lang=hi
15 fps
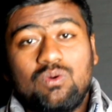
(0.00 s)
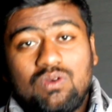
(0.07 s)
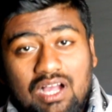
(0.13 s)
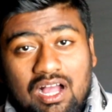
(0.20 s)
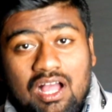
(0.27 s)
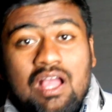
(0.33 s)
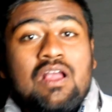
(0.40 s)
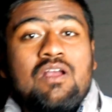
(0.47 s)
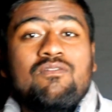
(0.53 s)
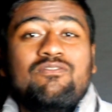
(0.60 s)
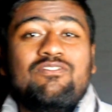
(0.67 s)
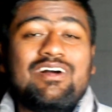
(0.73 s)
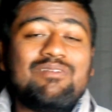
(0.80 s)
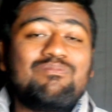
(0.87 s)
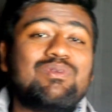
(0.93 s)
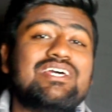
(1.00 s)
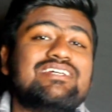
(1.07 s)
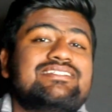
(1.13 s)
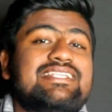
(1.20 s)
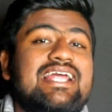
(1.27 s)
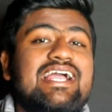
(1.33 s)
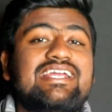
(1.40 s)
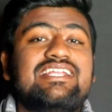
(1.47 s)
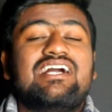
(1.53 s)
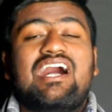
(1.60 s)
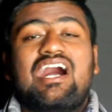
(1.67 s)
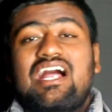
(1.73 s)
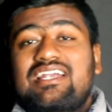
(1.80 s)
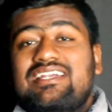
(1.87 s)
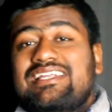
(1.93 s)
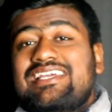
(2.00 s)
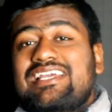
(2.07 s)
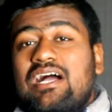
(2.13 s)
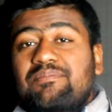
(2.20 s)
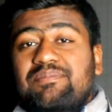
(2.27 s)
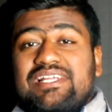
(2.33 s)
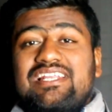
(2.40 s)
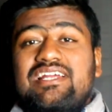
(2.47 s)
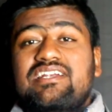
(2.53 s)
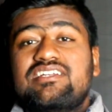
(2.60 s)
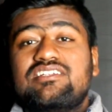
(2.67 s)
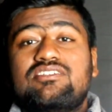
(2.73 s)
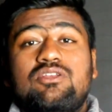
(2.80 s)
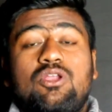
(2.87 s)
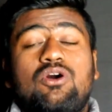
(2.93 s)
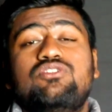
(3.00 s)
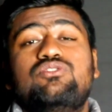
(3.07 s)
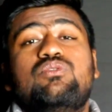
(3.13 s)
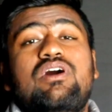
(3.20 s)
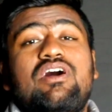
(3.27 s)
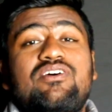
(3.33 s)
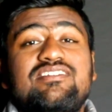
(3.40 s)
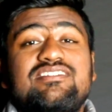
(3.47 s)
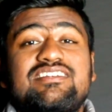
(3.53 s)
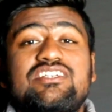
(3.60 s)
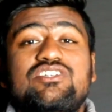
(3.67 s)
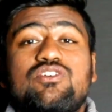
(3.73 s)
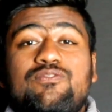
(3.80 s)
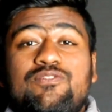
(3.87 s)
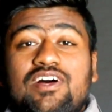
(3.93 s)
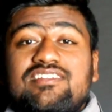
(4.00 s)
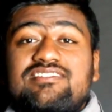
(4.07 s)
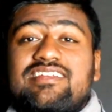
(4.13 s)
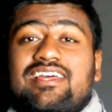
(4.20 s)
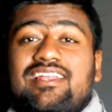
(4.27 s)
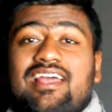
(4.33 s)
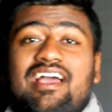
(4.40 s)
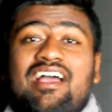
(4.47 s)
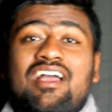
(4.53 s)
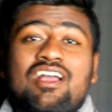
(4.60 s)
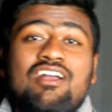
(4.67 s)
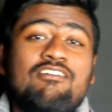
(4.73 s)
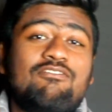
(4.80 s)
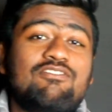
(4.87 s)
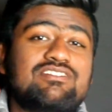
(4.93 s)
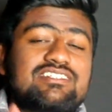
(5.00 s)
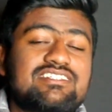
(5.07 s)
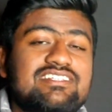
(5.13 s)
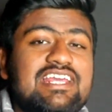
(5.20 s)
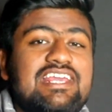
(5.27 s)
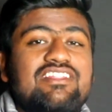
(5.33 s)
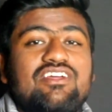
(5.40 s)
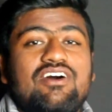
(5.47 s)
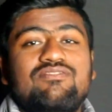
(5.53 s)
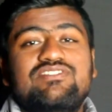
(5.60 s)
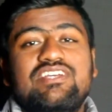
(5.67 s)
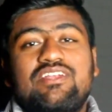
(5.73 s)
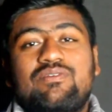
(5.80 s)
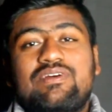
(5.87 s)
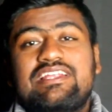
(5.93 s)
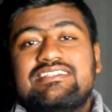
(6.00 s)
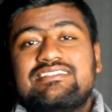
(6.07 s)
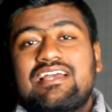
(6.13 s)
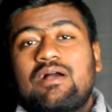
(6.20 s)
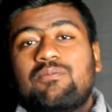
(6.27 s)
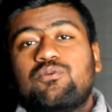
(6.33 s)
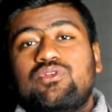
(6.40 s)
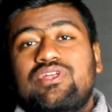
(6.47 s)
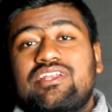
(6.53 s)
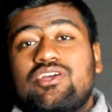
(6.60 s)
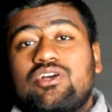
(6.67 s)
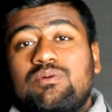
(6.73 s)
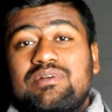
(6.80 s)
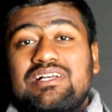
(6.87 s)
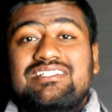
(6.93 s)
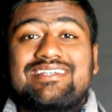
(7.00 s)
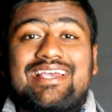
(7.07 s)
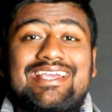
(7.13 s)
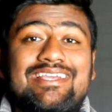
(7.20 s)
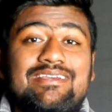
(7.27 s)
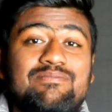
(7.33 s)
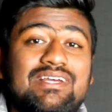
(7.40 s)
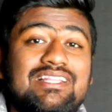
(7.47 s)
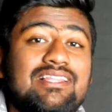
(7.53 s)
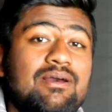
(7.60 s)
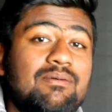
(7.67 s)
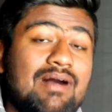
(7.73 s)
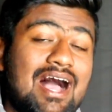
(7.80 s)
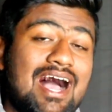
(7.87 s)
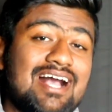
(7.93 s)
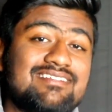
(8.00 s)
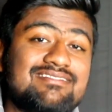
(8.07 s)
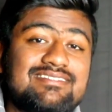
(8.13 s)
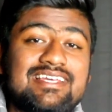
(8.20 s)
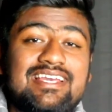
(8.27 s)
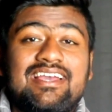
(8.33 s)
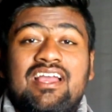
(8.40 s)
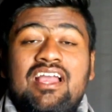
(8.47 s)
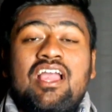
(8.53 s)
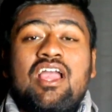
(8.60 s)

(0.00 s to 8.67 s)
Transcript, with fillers: चाहूंगा वन प्लस नाइन आर टी अभी लेटेस्ट लॉन्च हुआ है इसकी जो फर्स्ट सेल है वो सिक्सटीन ऑफ जनवरी से आपको देखने को मिल जाएगी मतलब आज से